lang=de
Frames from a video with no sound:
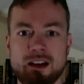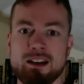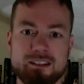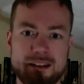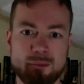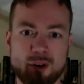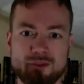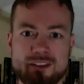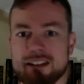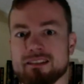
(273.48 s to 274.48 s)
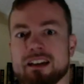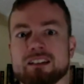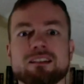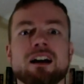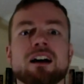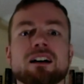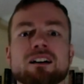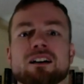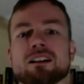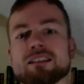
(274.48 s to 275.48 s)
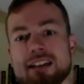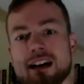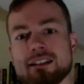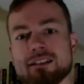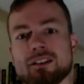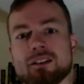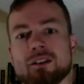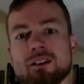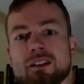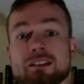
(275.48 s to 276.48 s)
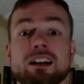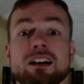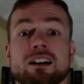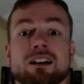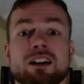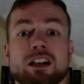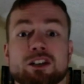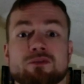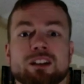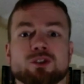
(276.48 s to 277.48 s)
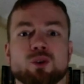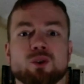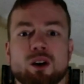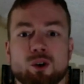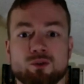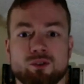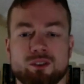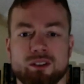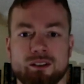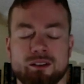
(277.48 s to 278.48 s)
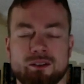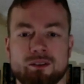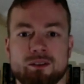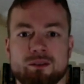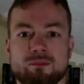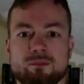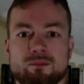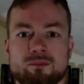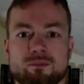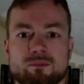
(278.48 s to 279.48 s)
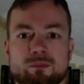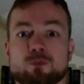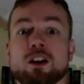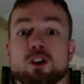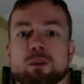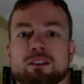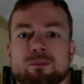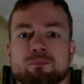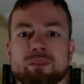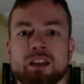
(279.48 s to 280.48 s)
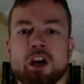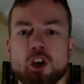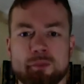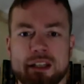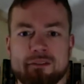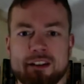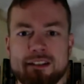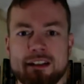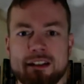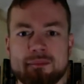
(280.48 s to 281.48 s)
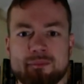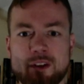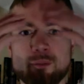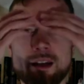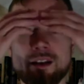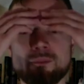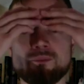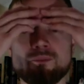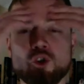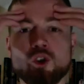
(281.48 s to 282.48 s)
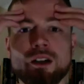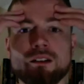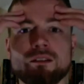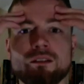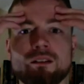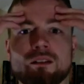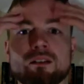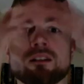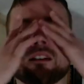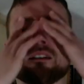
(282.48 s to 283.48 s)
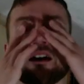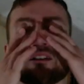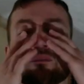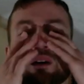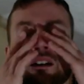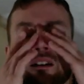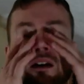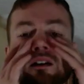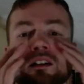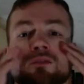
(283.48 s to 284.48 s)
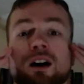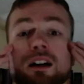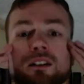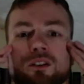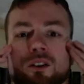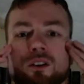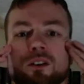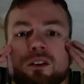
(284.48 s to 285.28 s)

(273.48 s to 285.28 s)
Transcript: Simon sieht Z nach, sagt: der ist wie ein junger Hund. Mit Fingerspitzen schmiert er Vaseline auf meine Stirn, das Nasenbein, die Wangenknochen.